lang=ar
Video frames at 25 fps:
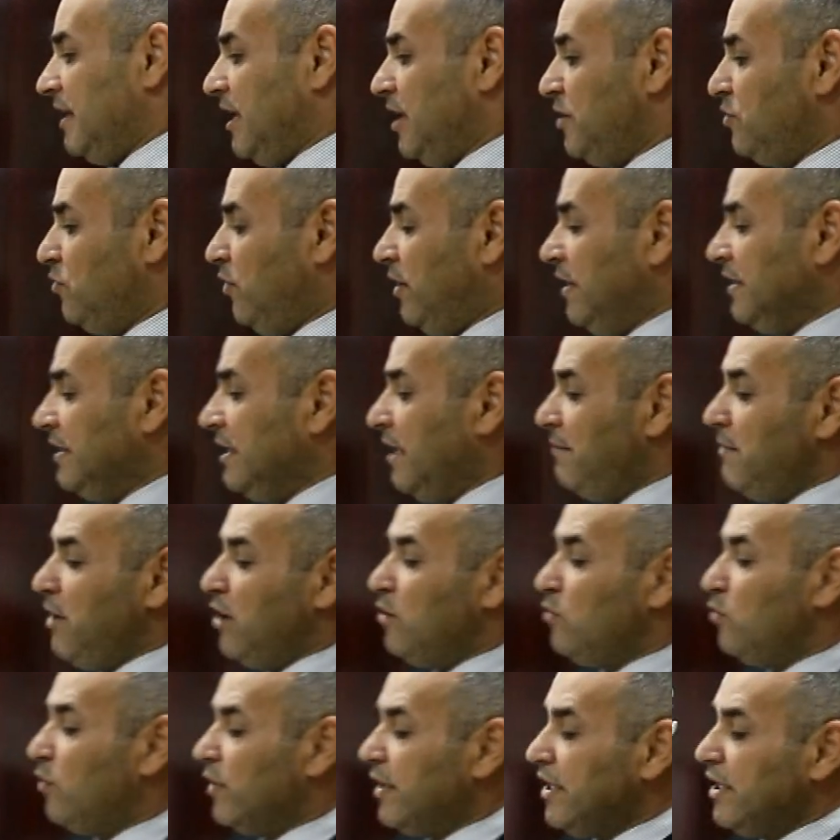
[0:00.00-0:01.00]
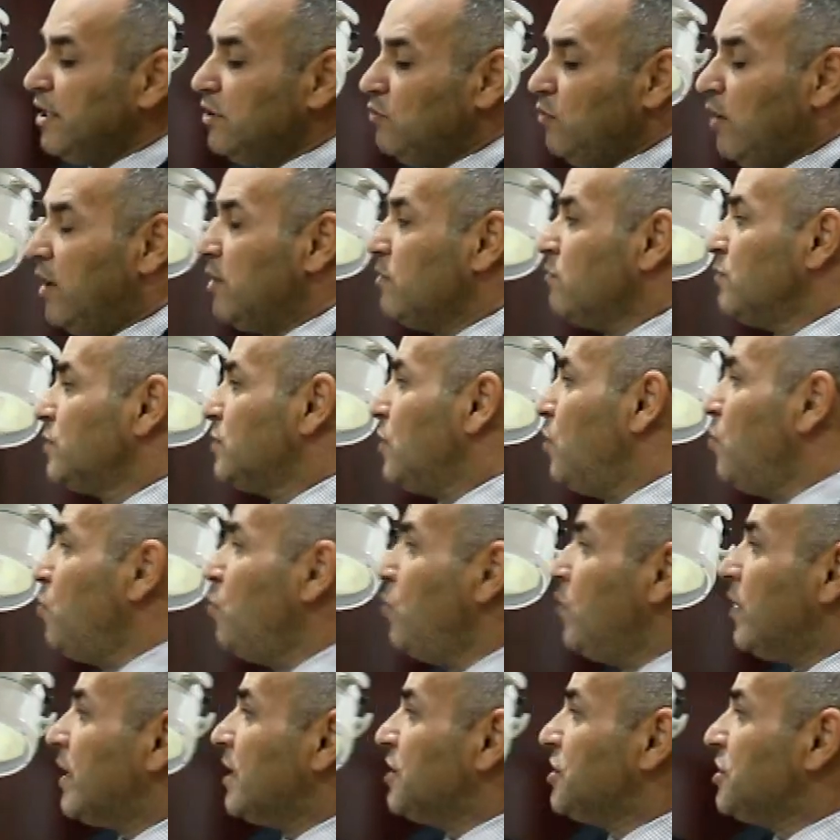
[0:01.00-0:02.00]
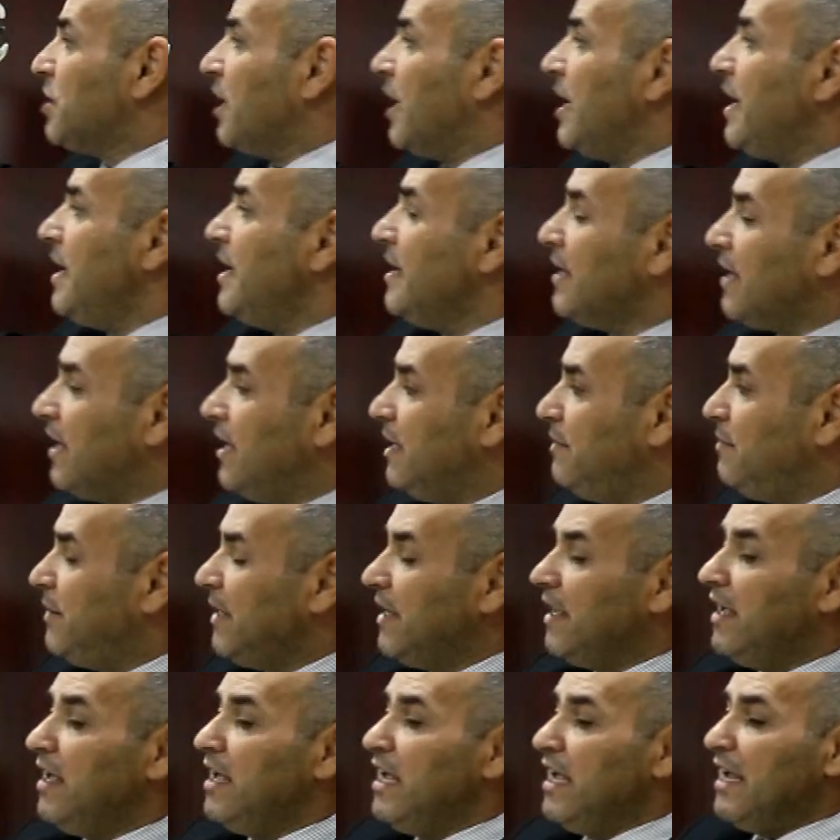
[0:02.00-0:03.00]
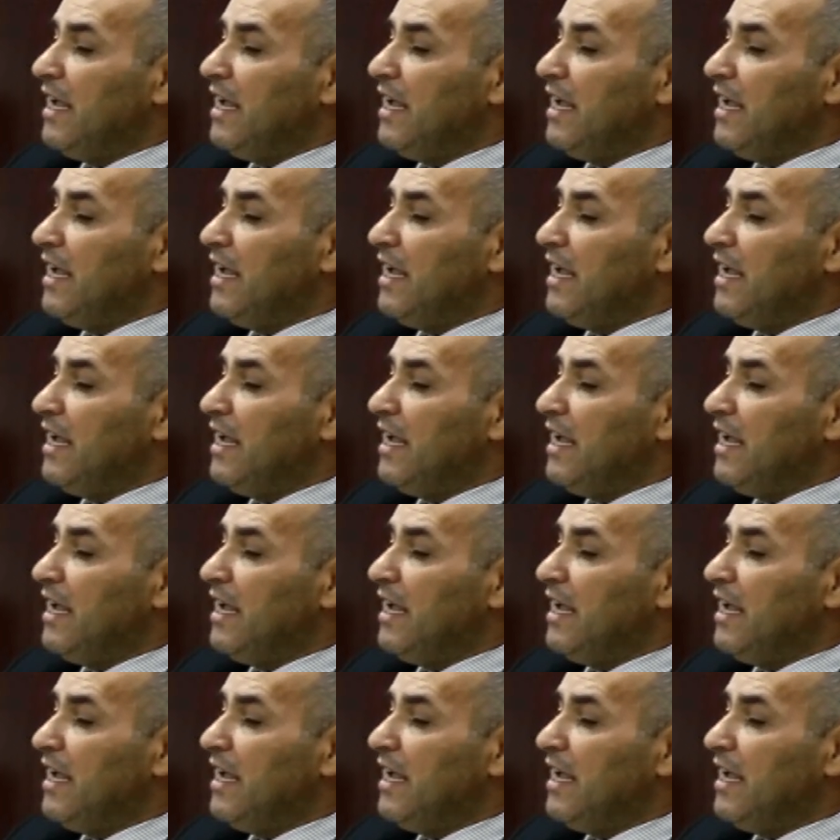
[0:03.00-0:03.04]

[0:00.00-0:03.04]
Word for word: لأنه عندما نريد أن نصور الشرايين القلبية